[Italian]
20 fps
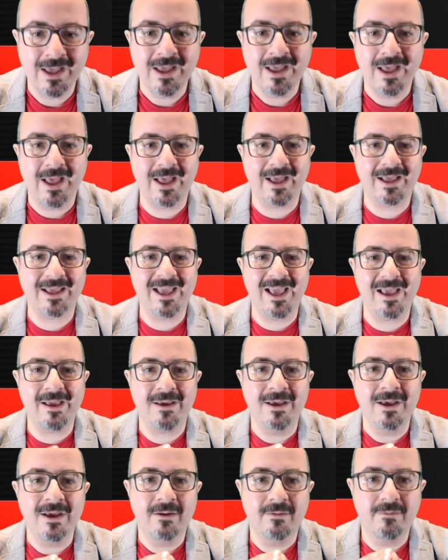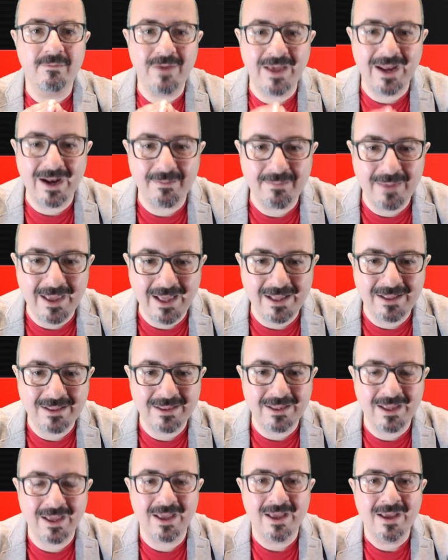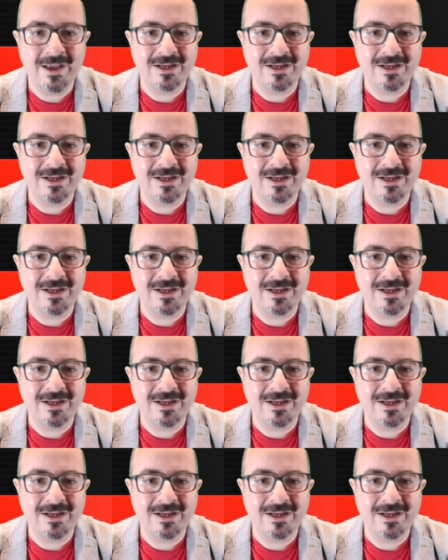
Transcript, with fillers: eh, che veramente